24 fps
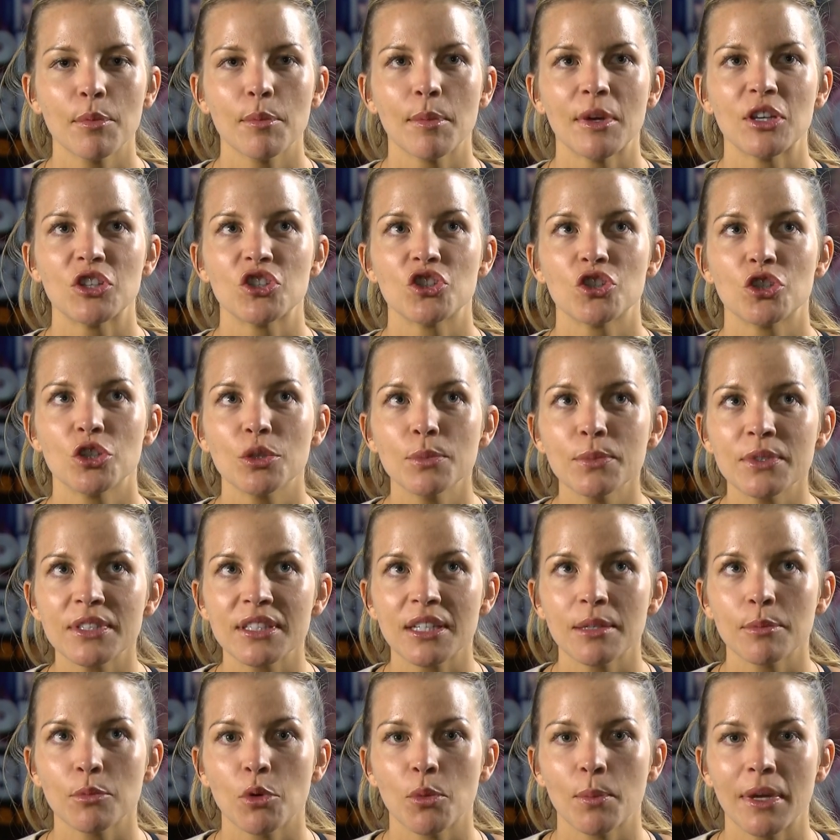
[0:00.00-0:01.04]
Mein
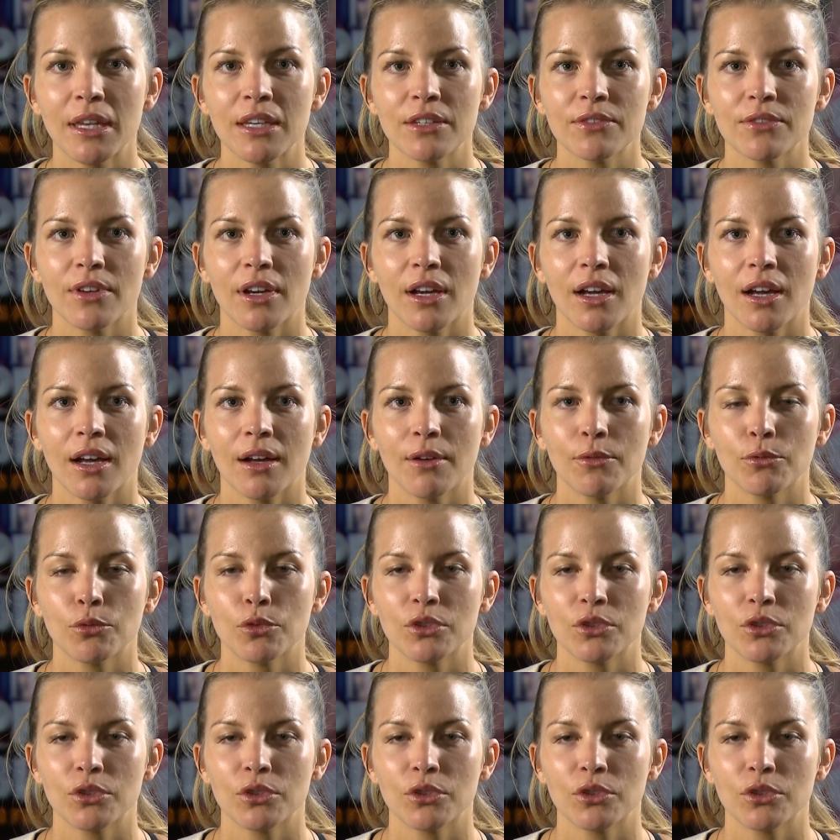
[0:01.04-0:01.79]
schlimmster Moment war,